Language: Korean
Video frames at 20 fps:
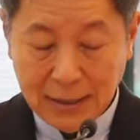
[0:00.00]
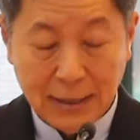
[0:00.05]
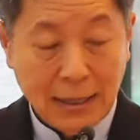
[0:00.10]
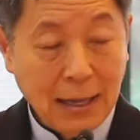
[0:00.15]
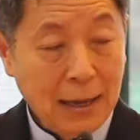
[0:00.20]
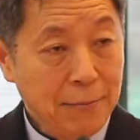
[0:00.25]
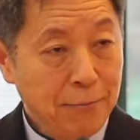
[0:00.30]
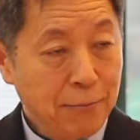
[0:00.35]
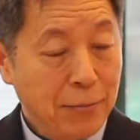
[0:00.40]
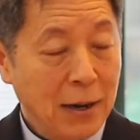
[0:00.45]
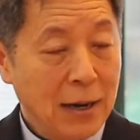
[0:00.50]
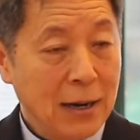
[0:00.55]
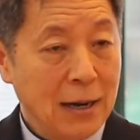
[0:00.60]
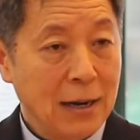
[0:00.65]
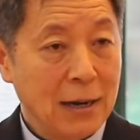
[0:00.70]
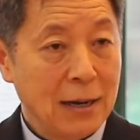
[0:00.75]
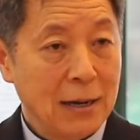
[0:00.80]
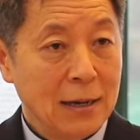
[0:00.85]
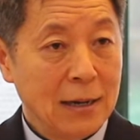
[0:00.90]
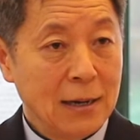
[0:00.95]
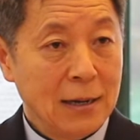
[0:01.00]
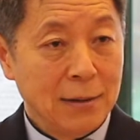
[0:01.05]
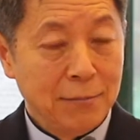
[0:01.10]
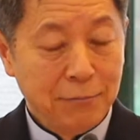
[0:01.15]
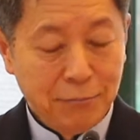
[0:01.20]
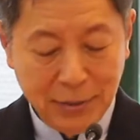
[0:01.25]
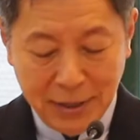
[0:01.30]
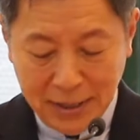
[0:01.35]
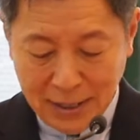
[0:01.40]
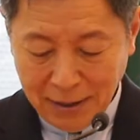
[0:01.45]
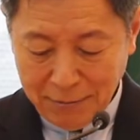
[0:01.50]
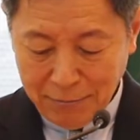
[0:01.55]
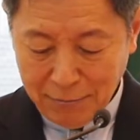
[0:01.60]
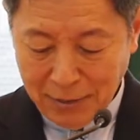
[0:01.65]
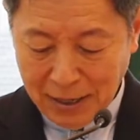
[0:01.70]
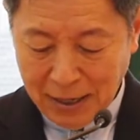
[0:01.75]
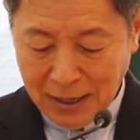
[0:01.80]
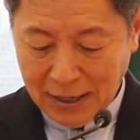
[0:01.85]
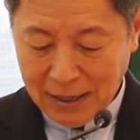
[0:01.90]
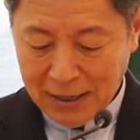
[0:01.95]
네팔,
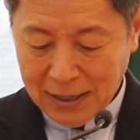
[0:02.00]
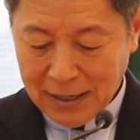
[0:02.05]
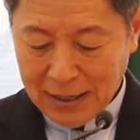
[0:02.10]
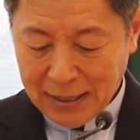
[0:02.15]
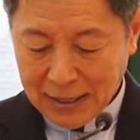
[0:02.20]
미얀마,